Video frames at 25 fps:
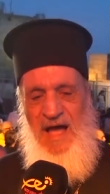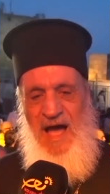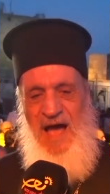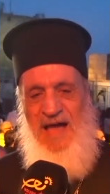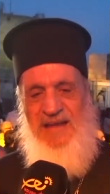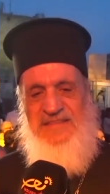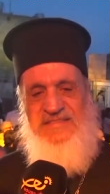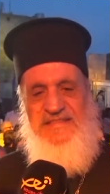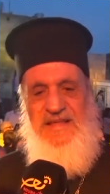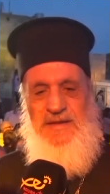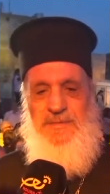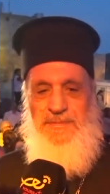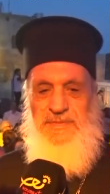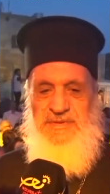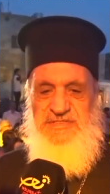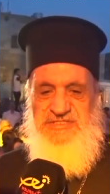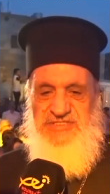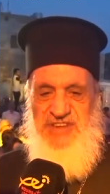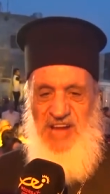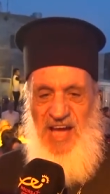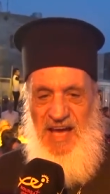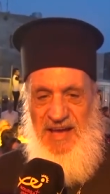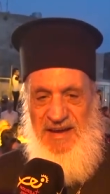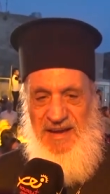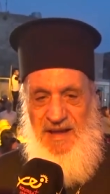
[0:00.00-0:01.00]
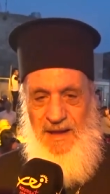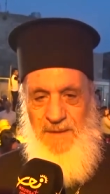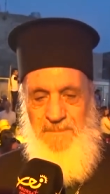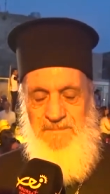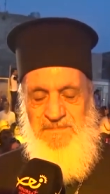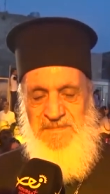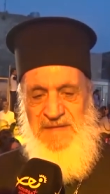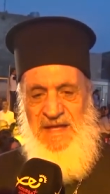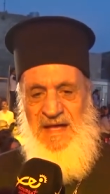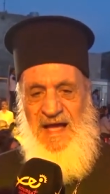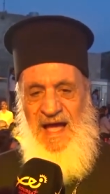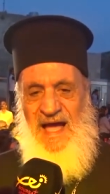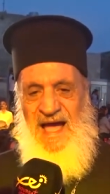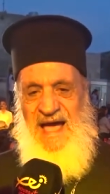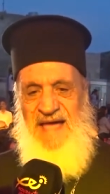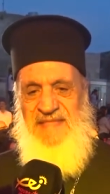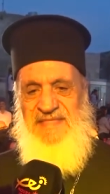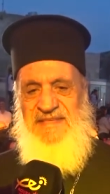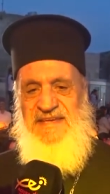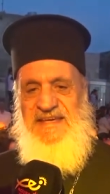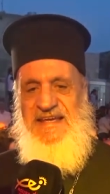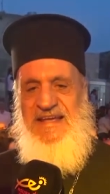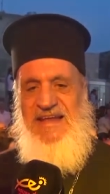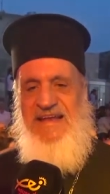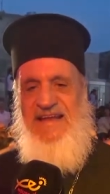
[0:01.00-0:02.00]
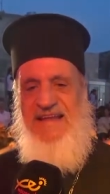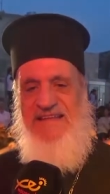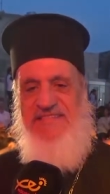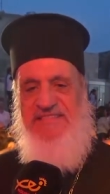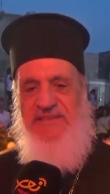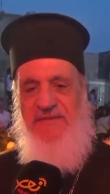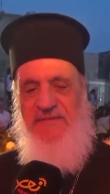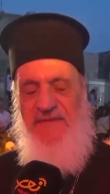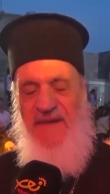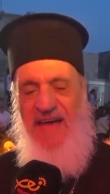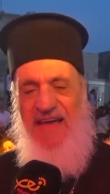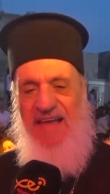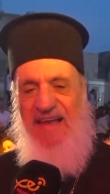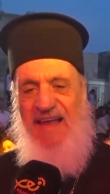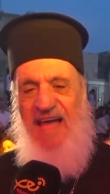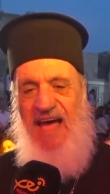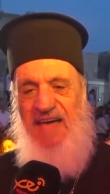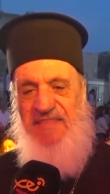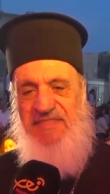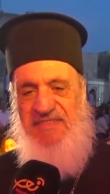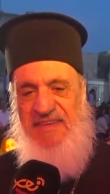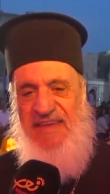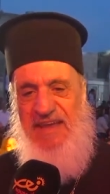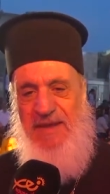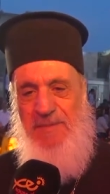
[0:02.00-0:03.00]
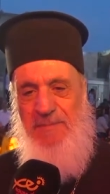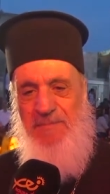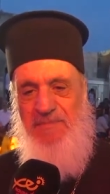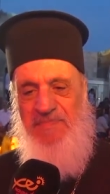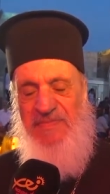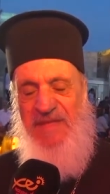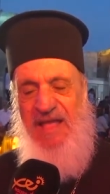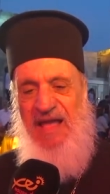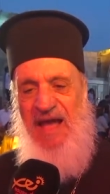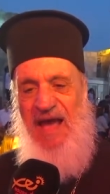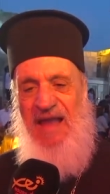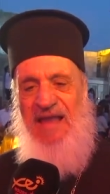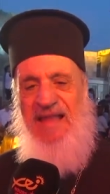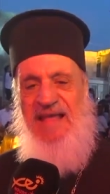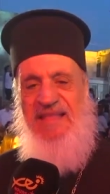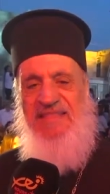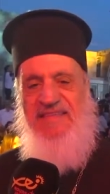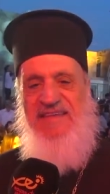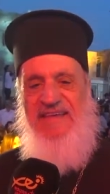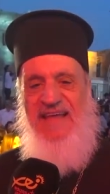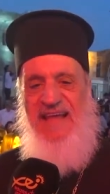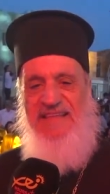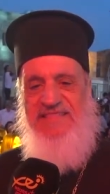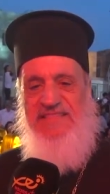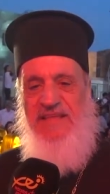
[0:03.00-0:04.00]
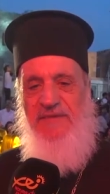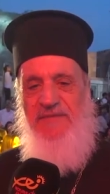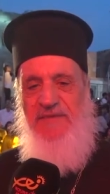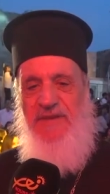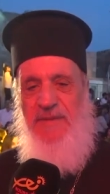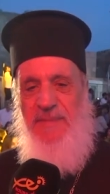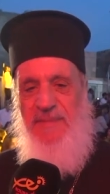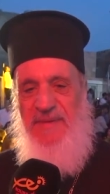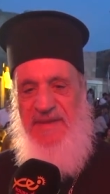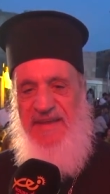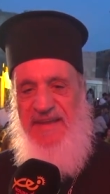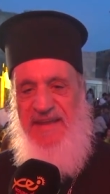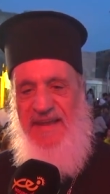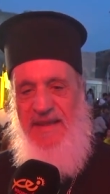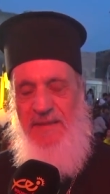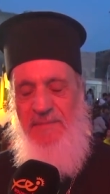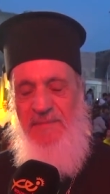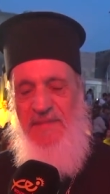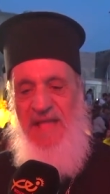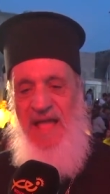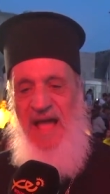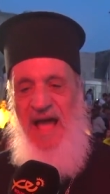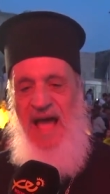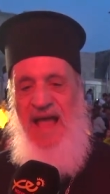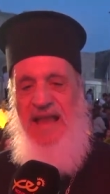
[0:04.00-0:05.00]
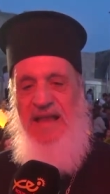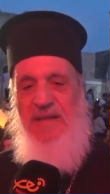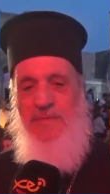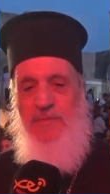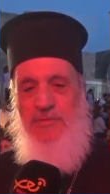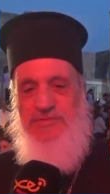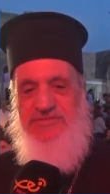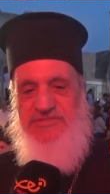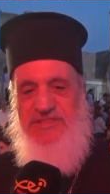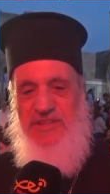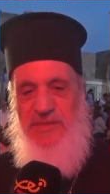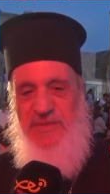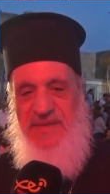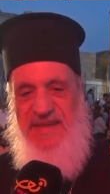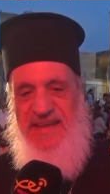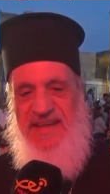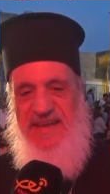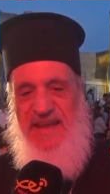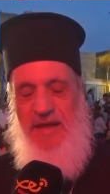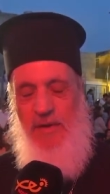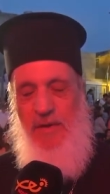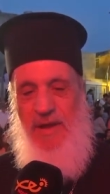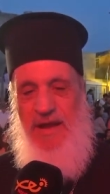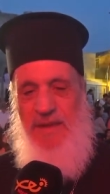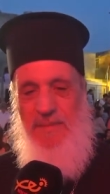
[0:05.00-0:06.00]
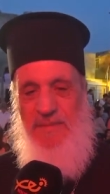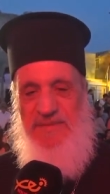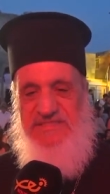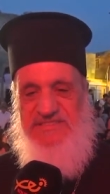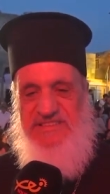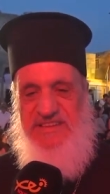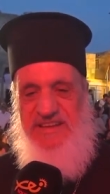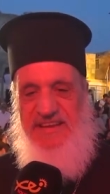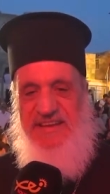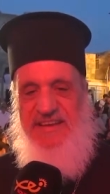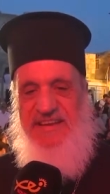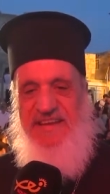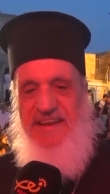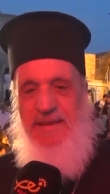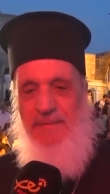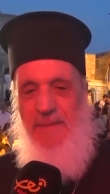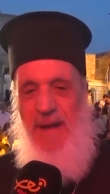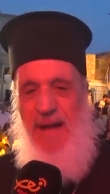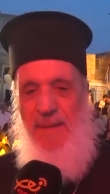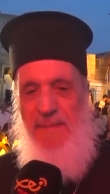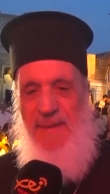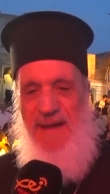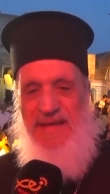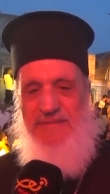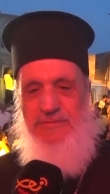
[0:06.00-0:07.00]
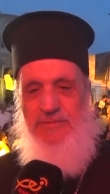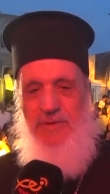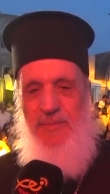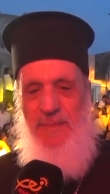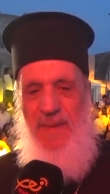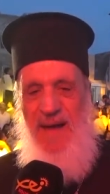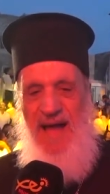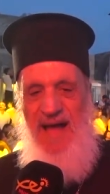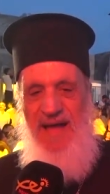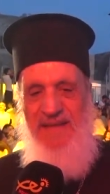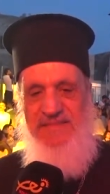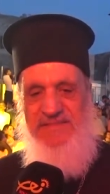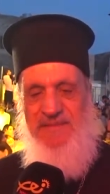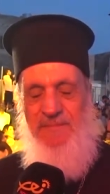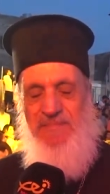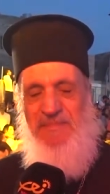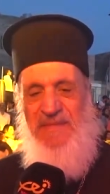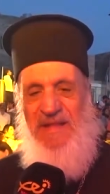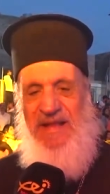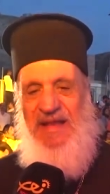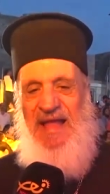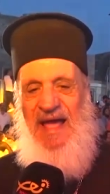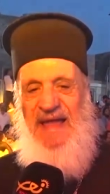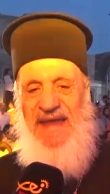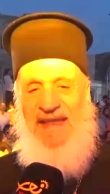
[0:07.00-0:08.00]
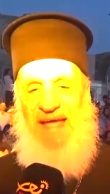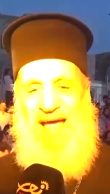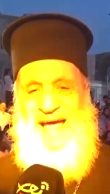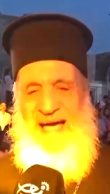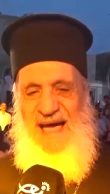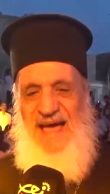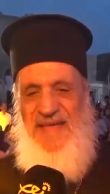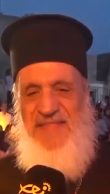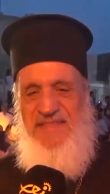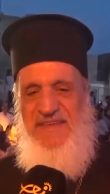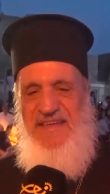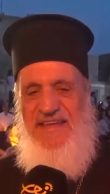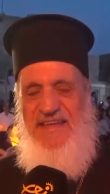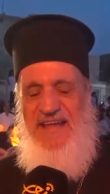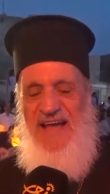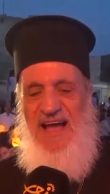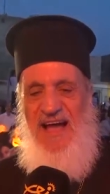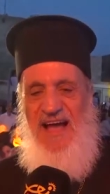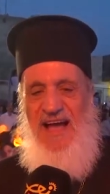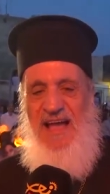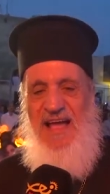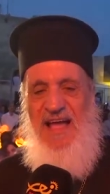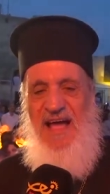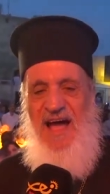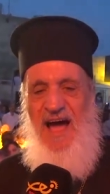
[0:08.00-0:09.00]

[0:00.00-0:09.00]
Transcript: ارض البشاره هذه الاحتفال العظيم الذي يحتفل به المسلمين والمسيحيين مع بعض البعض لان هذه هي